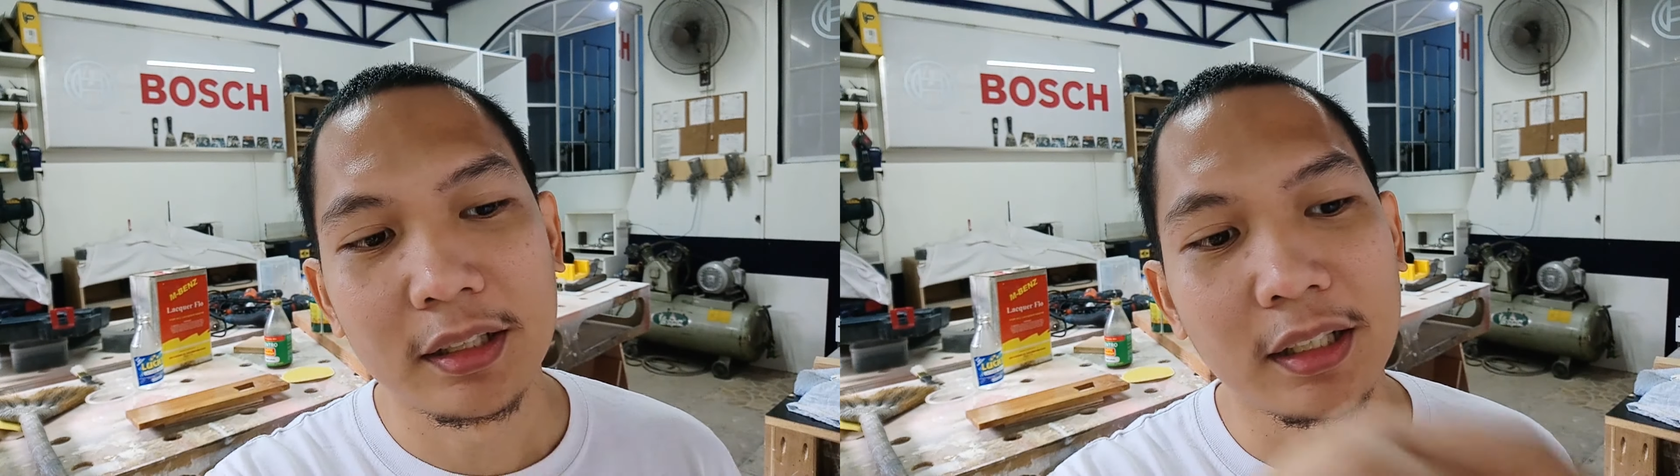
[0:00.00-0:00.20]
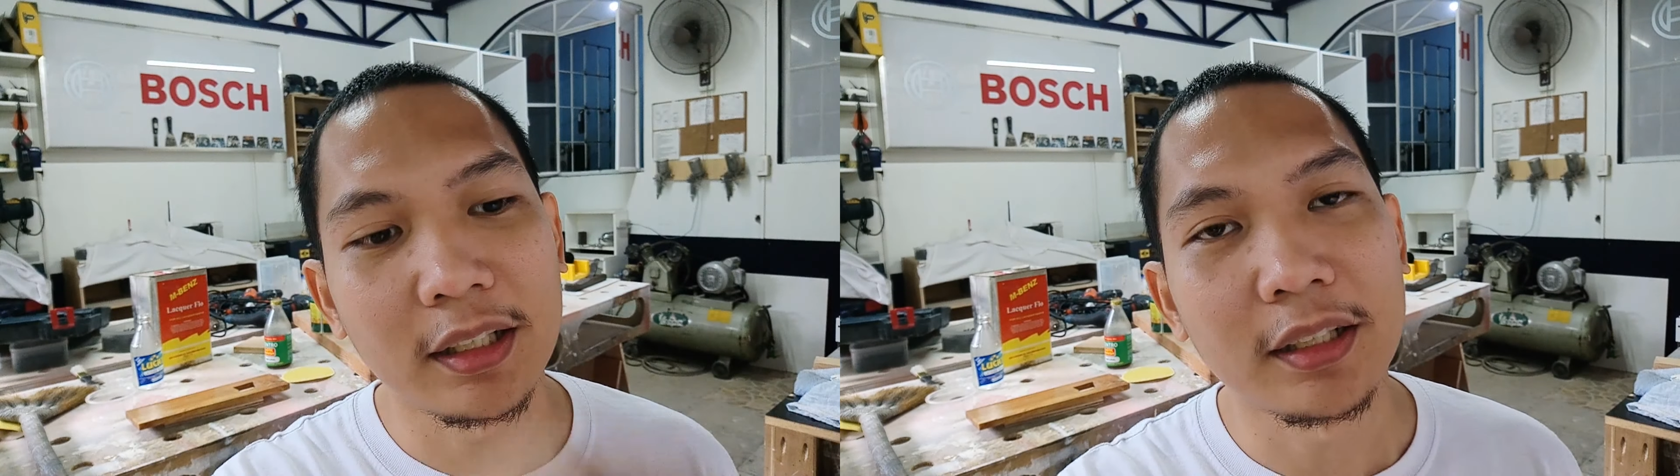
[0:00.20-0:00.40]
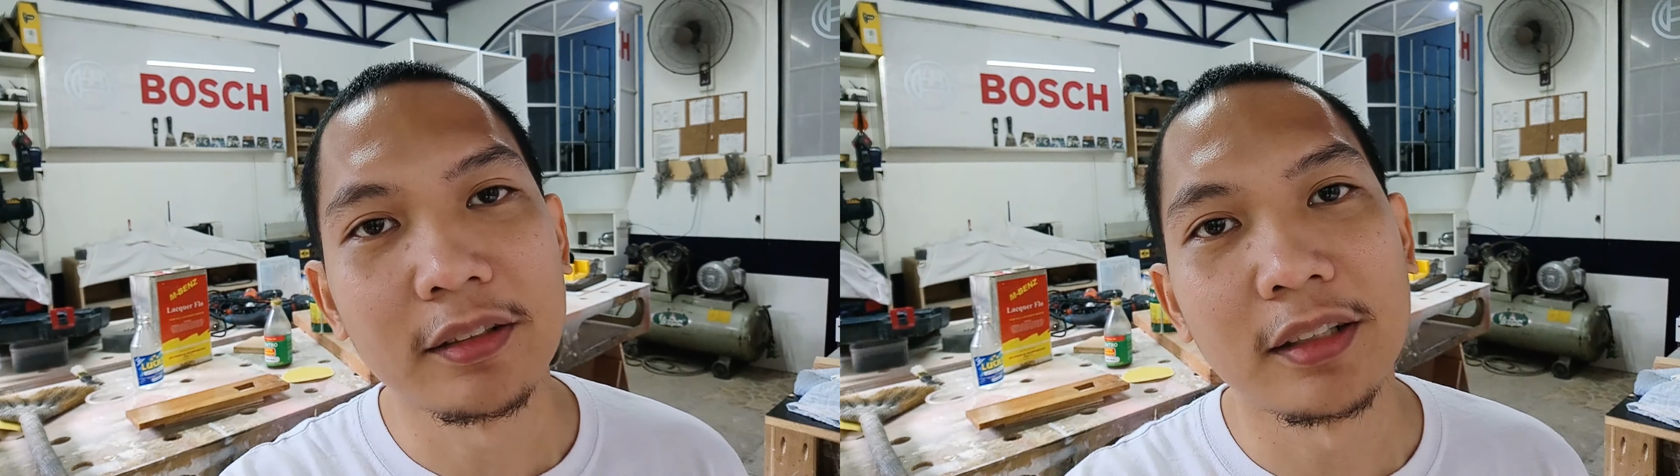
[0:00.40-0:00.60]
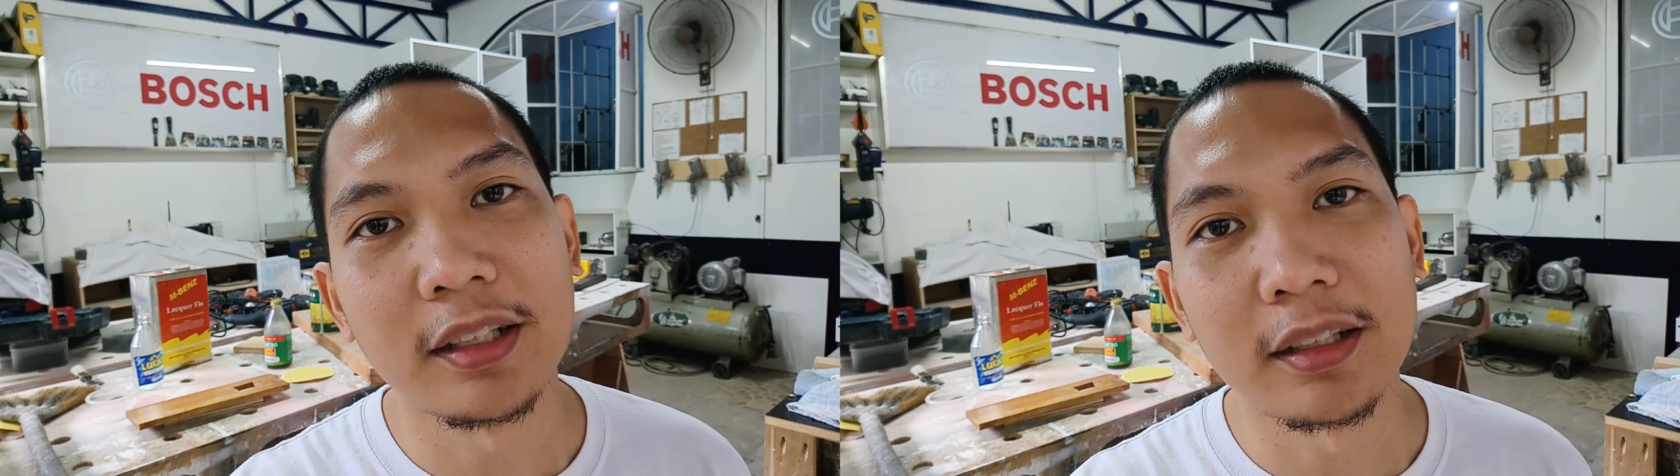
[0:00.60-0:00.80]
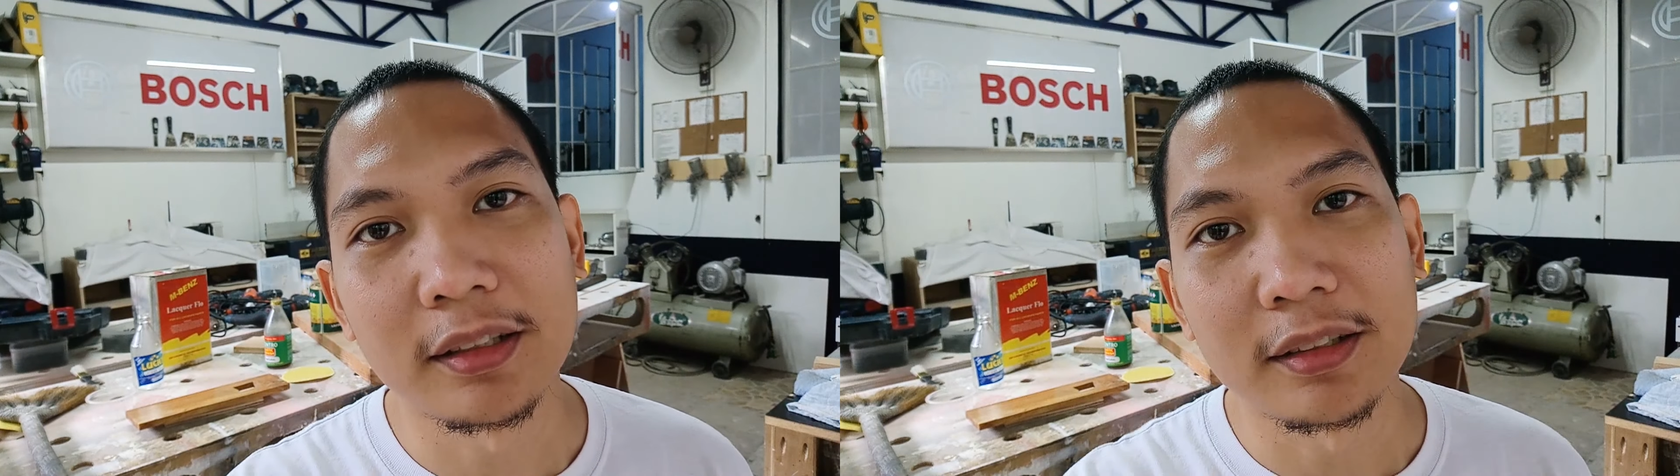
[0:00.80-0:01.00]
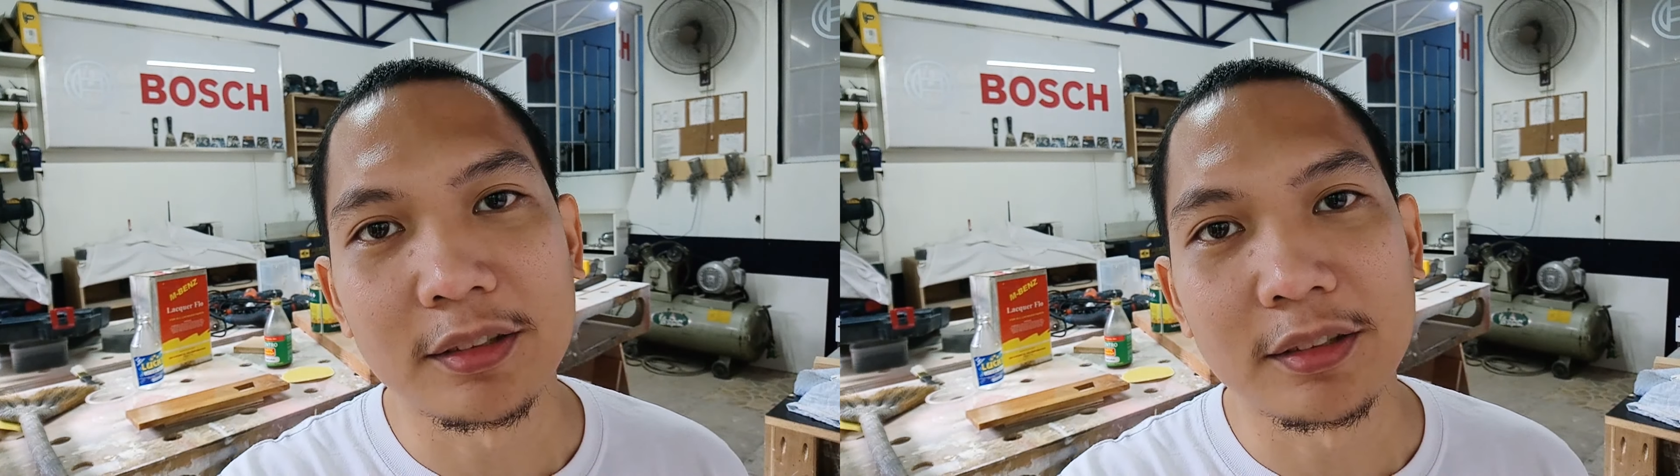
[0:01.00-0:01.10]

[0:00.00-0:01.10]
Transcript: na-click nyo na yung